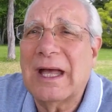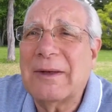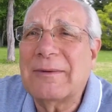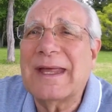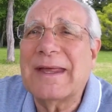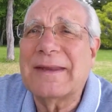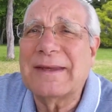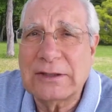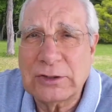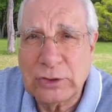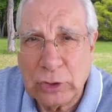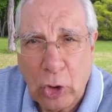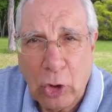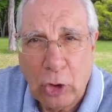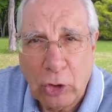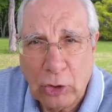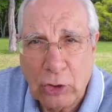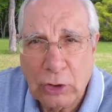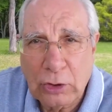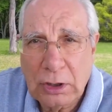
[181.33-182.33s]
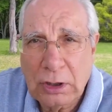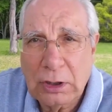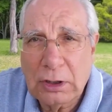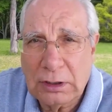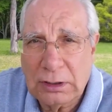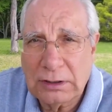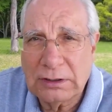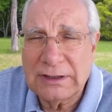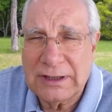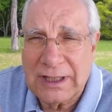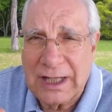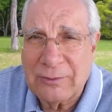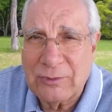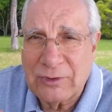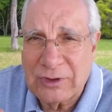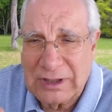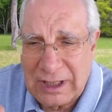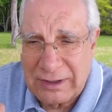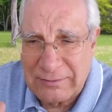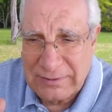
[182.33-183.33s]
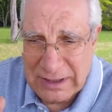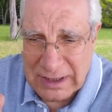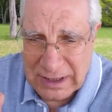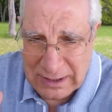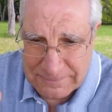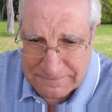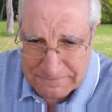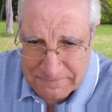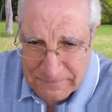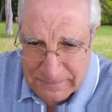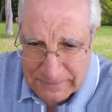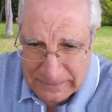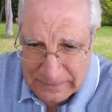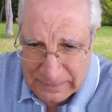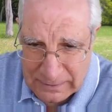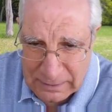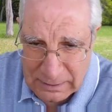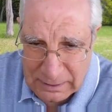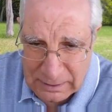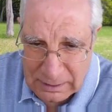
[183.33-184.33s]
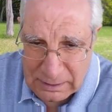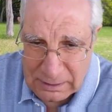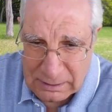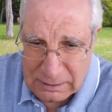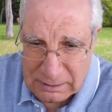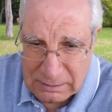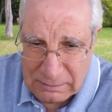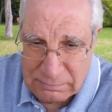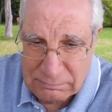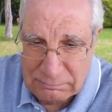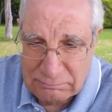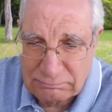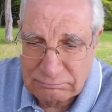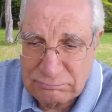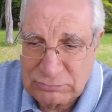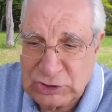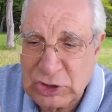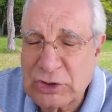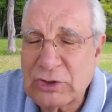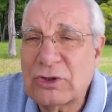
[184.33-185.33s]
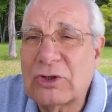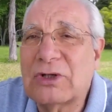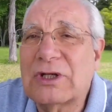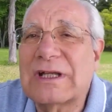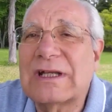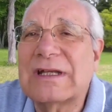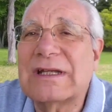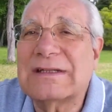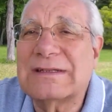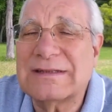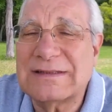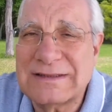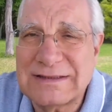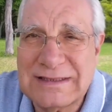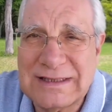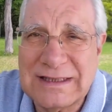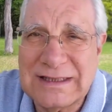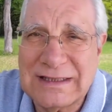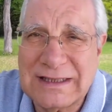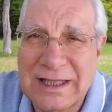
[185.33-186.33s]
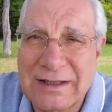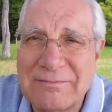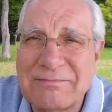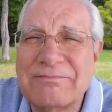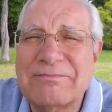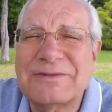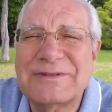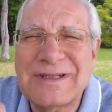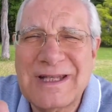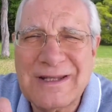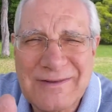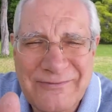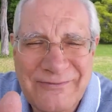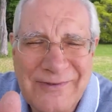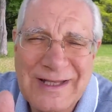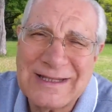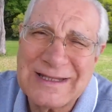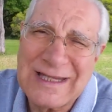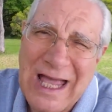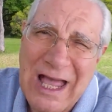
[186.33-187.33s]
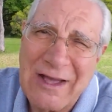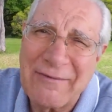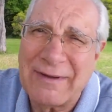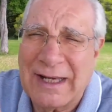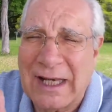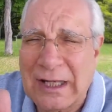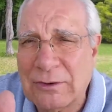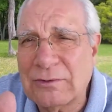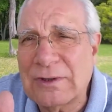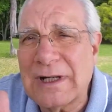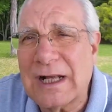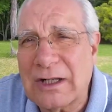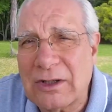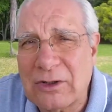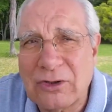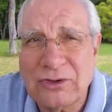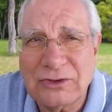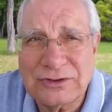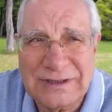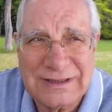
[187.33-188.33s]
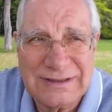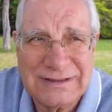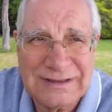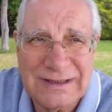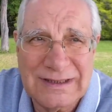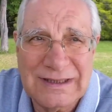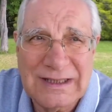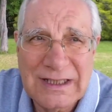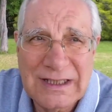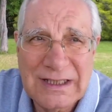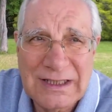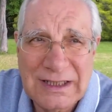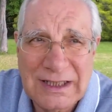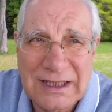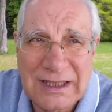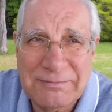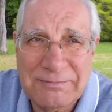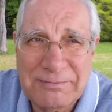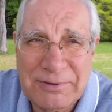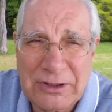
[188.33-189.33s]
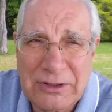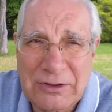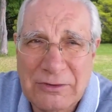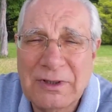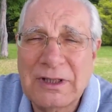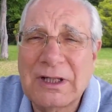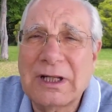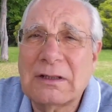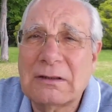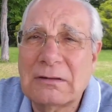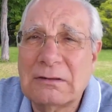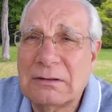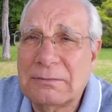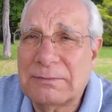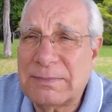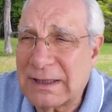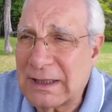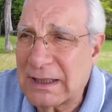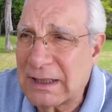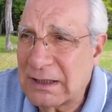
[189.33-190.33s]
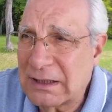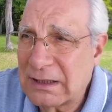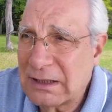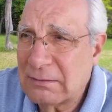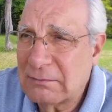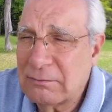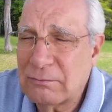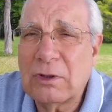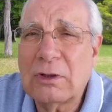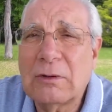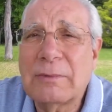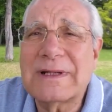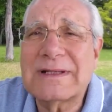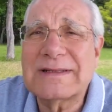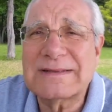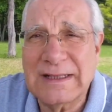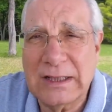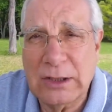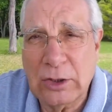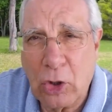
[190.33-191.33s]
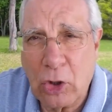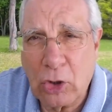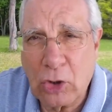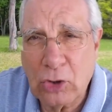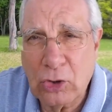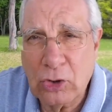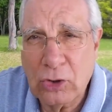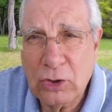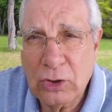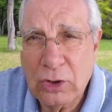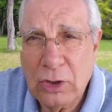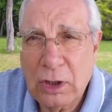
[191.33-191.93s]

había de todo. Digamos que había todo lo que necesita. Faltaban algunas cosas, sí, pero no era como para volverse loco